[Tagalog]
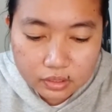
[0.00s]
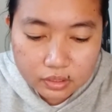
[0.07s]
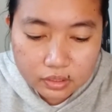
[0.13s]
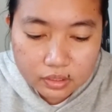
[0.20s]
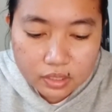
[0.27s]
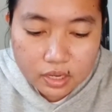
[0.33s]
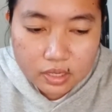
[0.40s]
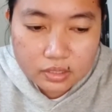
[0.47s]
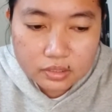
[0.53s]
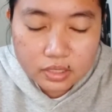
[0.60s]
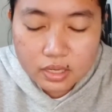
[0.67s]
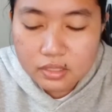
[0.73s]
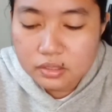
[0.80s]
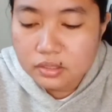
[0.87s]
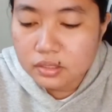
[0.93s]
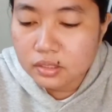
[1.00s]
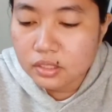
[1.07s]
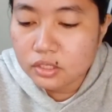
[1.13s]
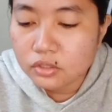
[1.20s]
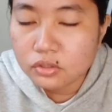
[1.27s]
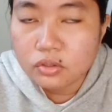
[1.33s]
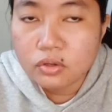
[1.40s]
guys
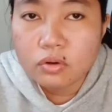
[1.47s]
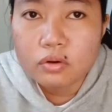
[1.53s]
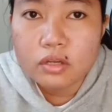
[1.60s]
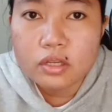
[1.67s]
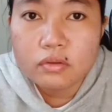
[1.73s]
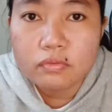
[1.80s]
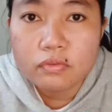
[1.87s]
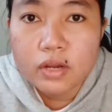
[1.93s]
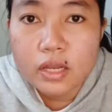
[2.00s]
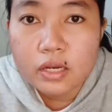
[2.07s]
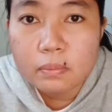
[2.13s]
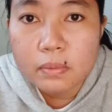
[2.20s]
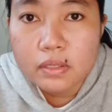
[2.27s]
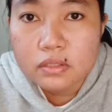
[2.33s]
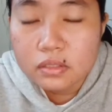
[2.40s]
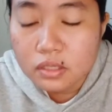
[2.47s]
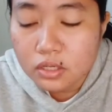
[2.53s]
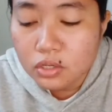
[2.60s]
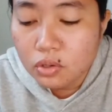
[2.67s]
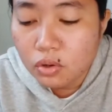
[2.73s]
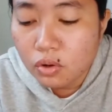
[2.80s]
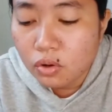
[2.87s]
sunscreen to if lalabas
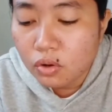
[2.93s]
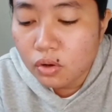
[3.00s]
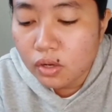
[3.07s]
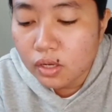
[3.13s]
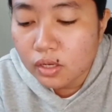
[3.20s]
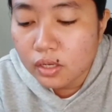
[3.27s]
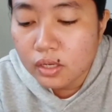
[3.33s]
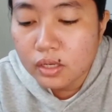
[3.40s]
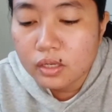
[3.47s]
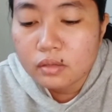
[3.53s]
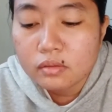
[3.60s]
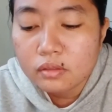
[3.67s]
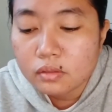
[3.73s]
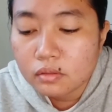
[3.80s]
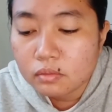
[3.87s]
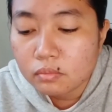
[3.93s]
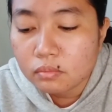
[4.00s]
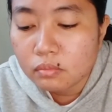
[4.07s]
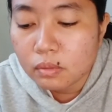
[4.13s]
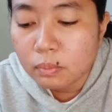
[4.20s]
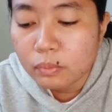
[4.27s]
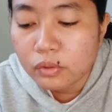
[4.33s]
kayo and
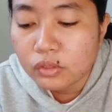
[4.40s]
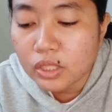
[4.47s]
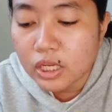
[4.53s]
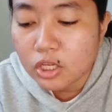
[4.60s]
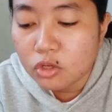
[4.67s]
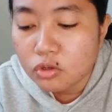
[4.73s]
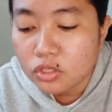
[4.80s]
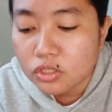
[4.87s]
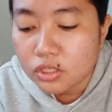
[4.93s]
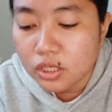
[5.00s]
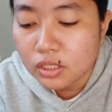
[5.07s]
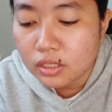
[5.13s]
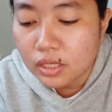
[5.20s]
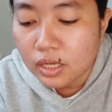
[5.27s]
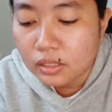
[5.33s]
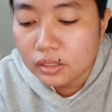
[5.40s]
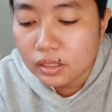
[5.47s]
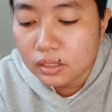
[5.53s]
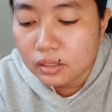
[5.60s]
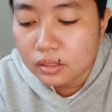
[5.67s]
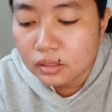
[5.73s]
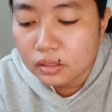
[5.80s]
mag-protect yung skin
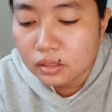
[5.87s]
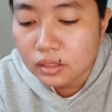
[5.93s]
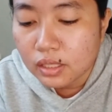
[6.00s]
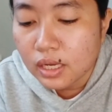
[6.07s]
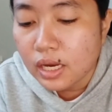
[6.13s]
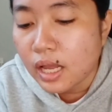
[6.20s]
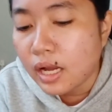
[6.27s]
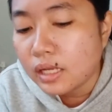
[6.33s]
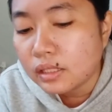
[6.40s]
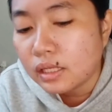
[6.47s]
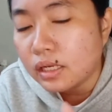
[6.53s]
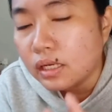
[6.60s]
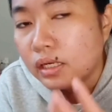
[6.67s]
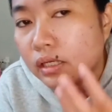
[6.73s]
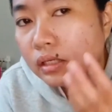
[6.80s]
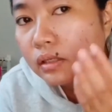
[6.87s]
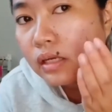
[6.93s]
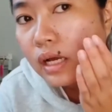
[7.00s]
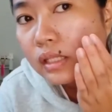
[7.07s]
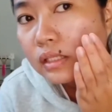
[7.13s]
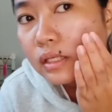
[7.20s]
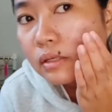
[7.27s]
natin kailangan talaga ng
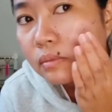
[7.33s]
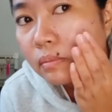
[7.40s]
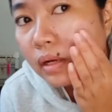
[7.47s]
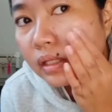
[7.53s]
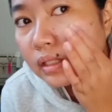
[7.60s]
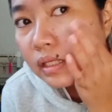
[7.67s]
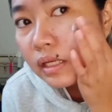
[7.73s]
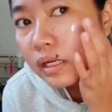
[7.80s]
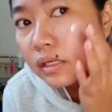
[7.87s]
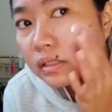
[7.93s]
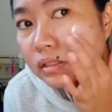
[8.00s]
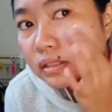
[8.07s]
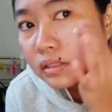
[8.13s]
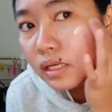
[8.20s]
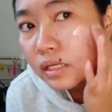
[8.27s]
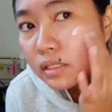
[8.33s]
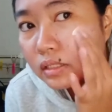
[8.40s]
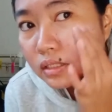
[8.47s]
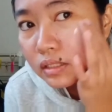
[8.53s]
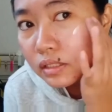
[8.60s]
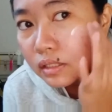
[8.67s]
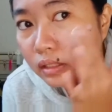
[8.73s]
ating body ang
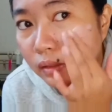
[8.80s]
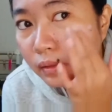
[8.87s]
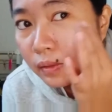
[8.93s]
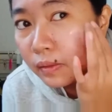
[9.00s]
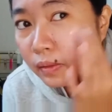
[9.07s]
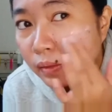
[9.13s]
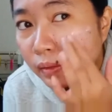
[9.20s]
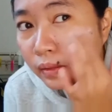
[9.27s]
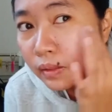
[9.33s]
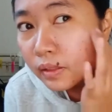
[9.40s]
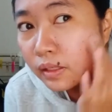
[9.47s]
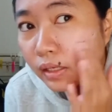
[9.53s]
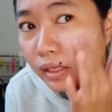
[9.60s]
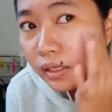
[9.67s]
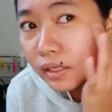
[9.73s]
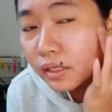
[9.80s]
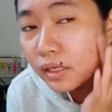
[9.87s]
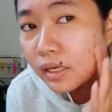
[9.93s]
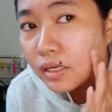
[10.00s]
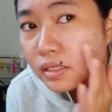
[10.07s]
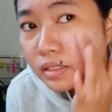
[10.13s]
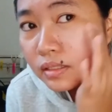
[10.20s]
sunscreen ayan
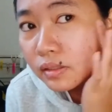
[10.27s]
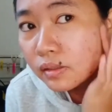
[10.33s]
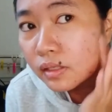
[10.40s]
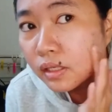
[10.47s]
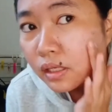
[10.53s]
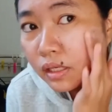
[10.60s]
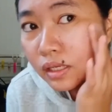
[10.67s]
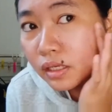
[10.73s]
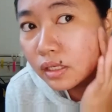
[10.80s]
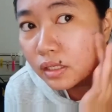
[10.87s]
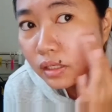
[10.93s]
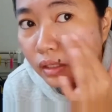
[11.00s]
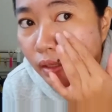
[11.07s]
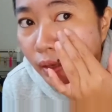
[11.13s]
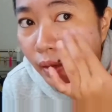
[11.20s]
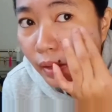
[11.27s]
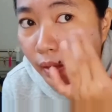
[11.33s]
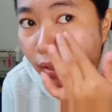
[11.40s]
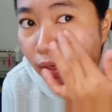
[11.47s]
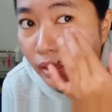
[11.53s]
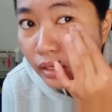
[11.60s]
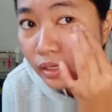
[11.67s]
guys
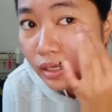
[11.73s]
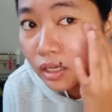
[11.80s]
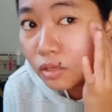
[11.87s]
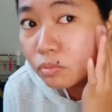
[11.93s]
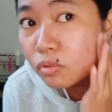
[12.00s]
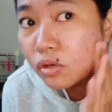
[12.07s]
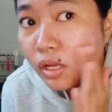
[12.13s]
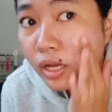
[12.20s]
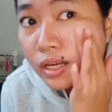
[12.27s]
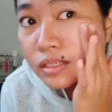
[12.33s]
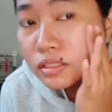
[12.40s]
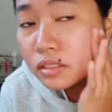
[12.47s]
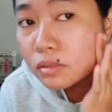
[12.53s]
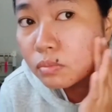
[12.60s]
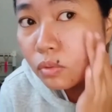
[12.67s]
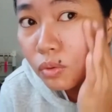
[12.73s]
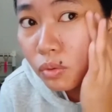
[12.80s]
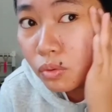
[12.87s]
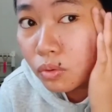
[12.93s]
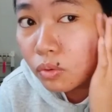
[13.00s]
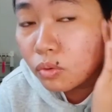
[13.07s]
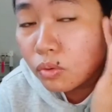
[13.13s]
lagay mo lang sa
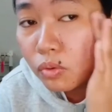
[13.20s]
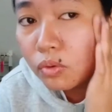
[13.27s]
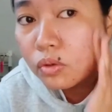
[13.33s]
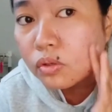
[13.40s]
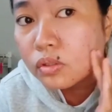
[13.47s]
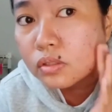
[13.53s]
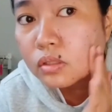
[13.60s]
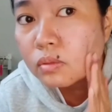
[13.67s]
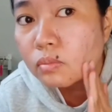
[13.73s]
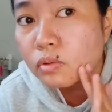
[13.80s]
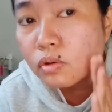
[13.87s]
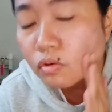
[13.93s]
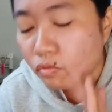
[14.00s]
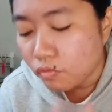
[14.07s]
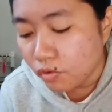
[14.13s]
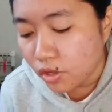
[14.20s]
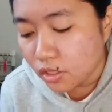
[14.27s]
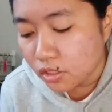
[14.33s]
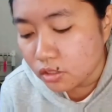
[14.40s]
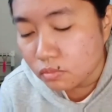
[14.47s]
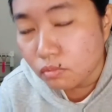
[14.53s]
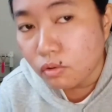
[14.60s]
buong sa buong
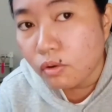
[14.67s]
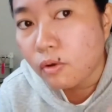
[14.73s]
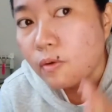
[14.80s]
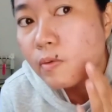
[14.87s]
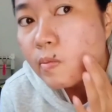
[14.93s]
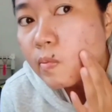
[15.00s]
face mo